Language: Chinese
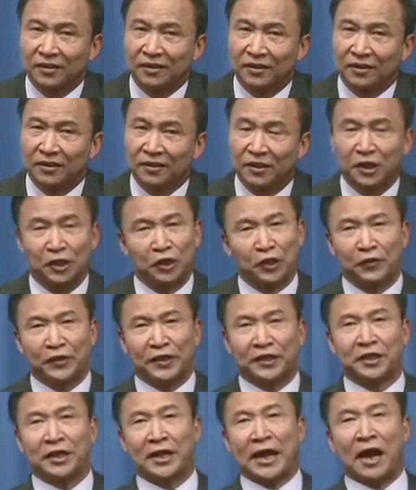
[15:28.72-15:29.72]
正因为
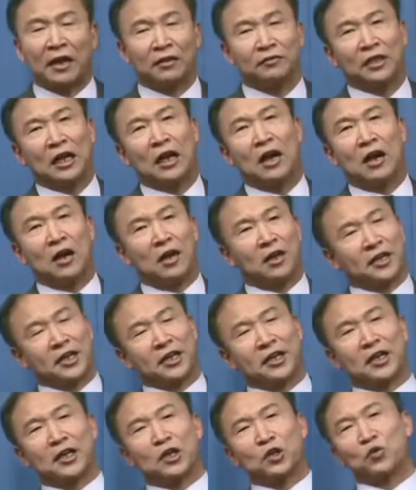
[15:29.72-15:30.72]
这样啊，黑
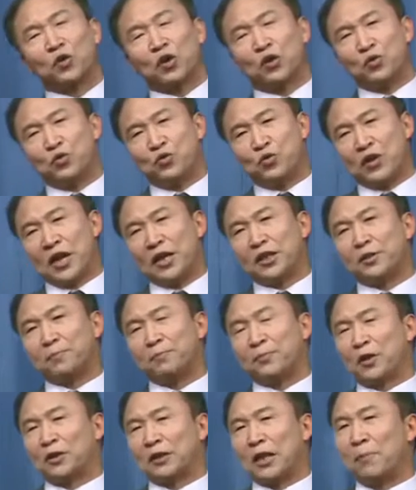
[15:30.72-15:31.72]
格尔说，语言只
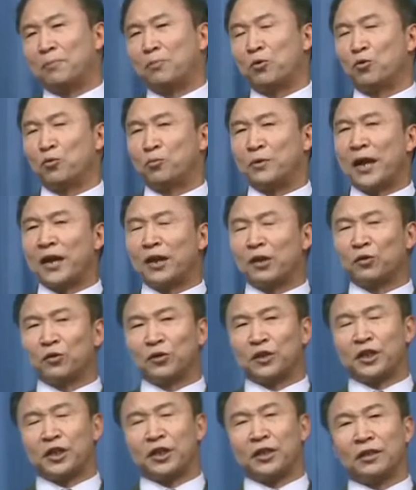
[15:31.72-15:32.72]
表达普遍的东
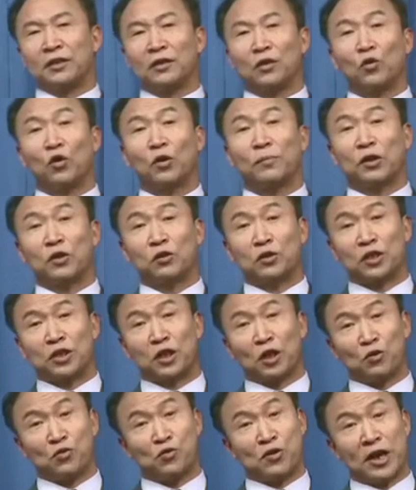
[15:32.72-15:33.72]
西。我们都知
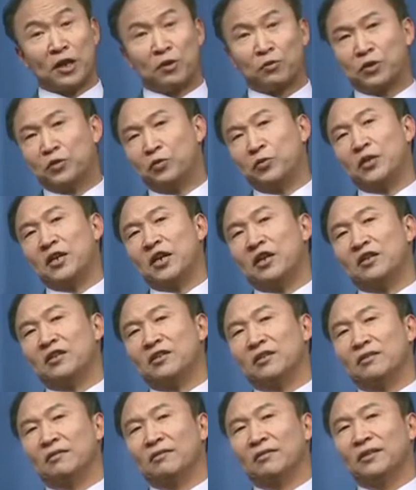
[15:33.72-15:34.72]
道，语言有抽象
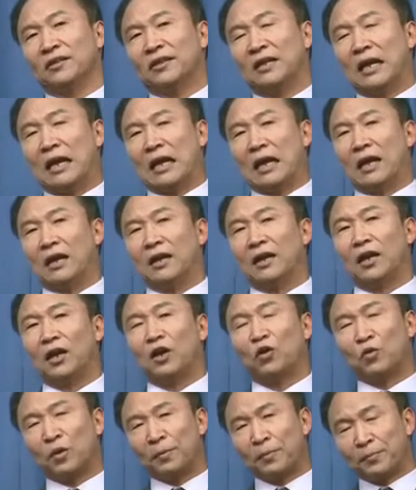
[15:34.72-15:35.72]
性，哎，而
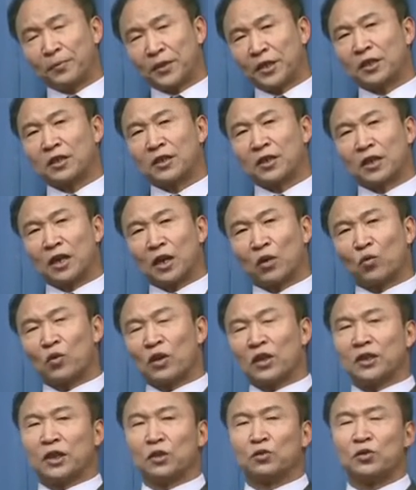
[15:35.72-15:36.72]
我们平时呢，
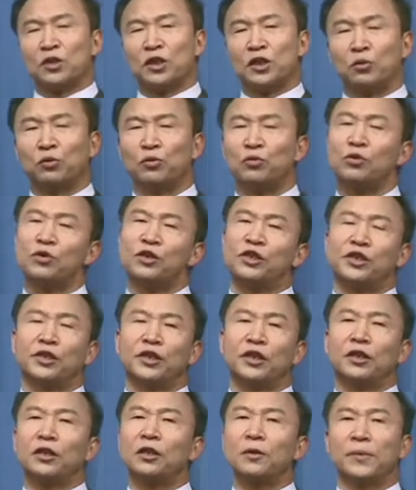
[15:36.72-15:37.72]
光想追求具体
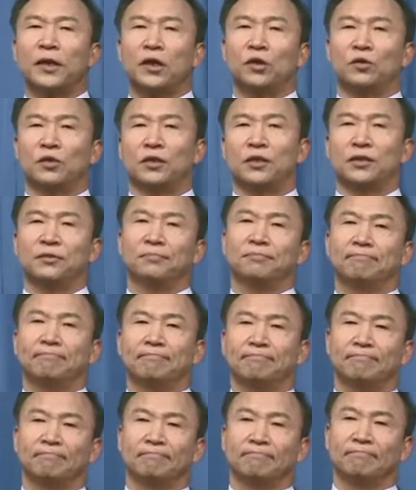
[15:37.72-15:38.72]
的个别的东西。
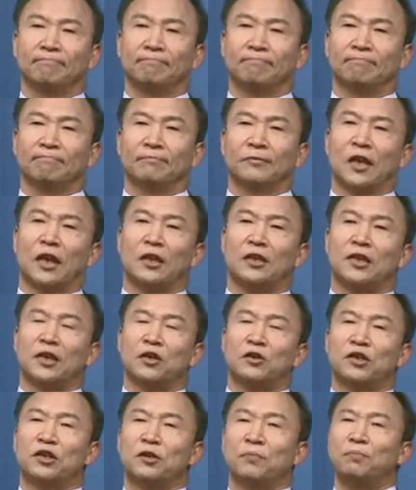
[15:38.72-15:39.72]
他的结
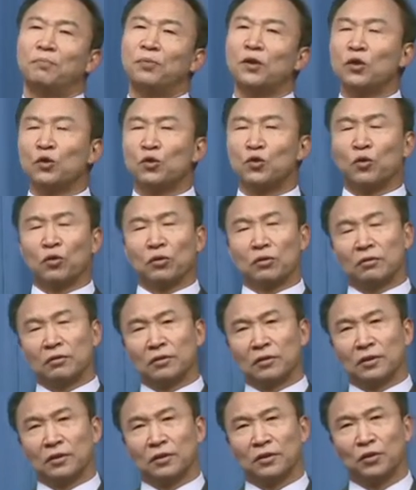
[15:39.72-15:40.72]
论是不能用
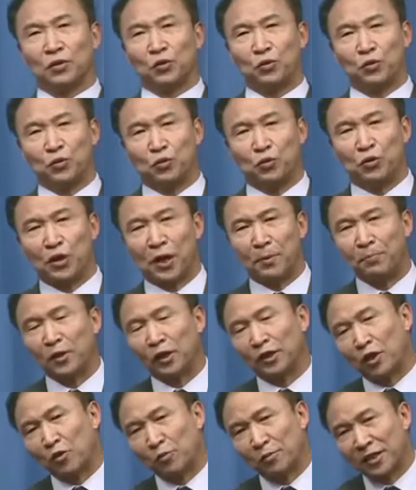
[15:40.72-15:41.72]
语言表
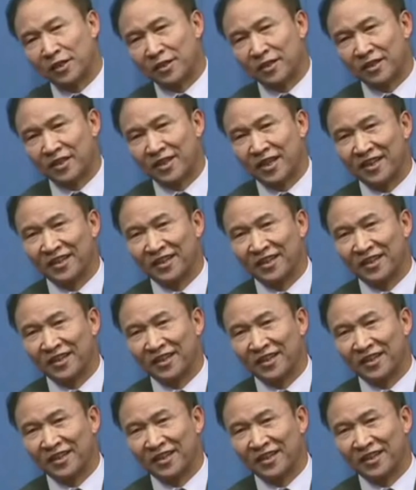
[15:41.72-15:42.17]
达我们的思想，